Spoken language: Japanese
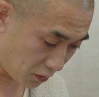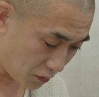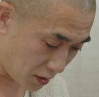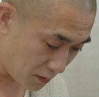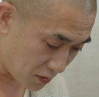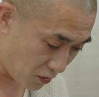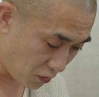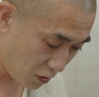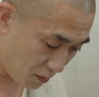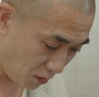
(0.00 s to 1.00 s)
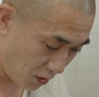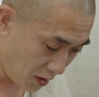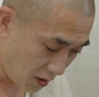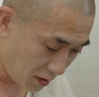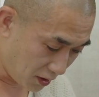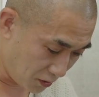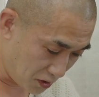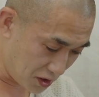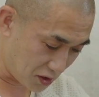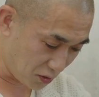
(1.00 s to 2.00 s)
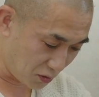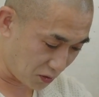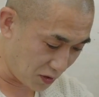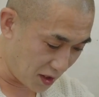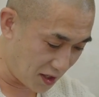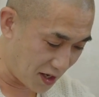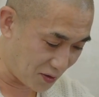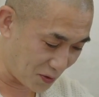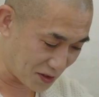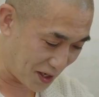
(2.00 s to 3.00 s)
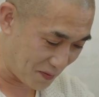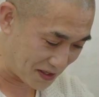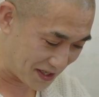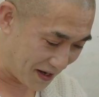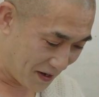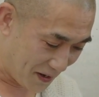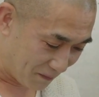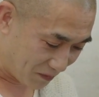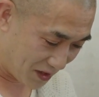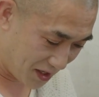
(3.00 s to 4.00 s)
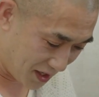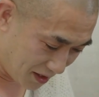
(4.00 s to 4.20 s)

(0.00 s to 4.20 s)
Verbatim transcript: がとうございます。今宵も楽しいひとときありがとうございました。リ